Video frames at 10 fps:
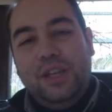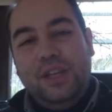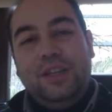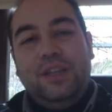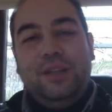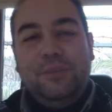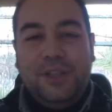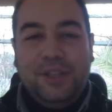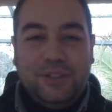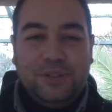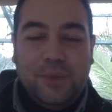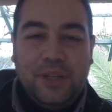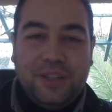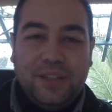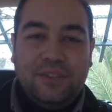E, hele bir de yanlış
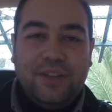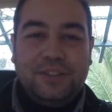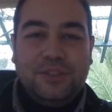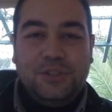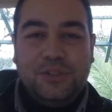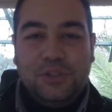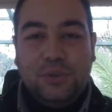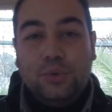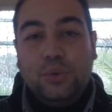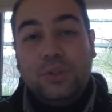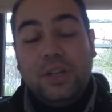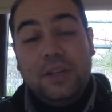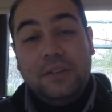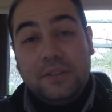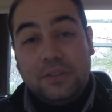beyanlar varsa işin içinde o çok daha
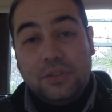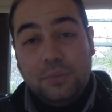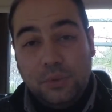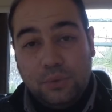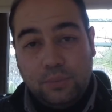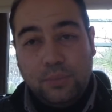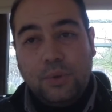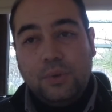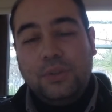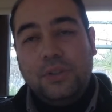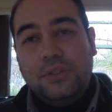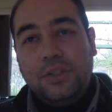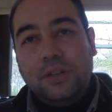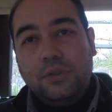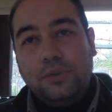etik dışı bir durum ortaya
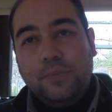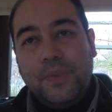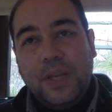çıkartıyor.